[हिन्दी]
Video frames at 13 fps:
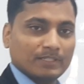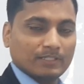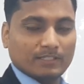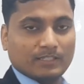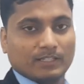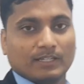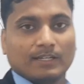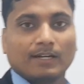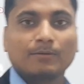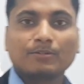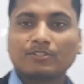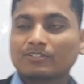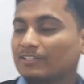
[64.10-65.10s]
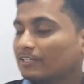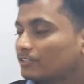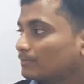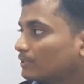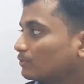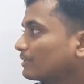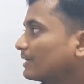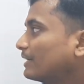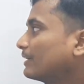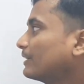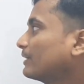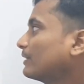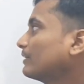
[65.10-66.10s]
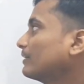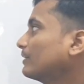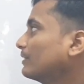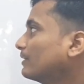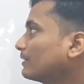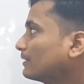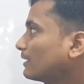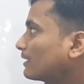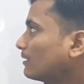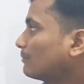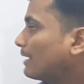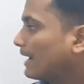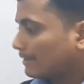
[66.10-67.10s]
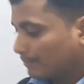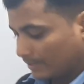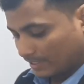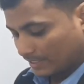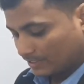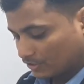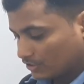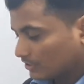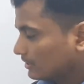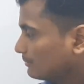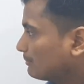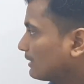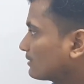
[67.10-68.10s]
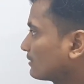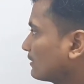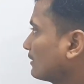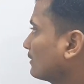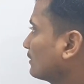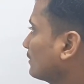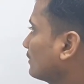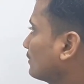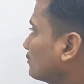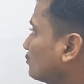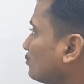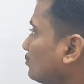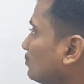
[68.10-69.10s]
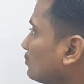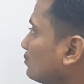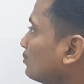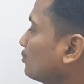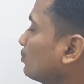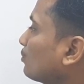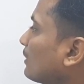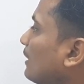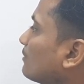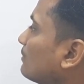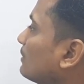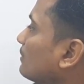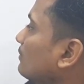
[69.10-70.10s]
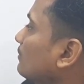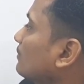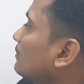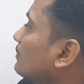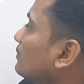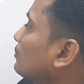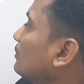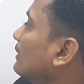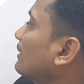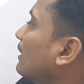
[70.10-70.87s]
है अब इस केस में देखो क्या है कि अगर हम हाइब्रिडाइजेशन की बात करें तो दोनों कार्बन जो है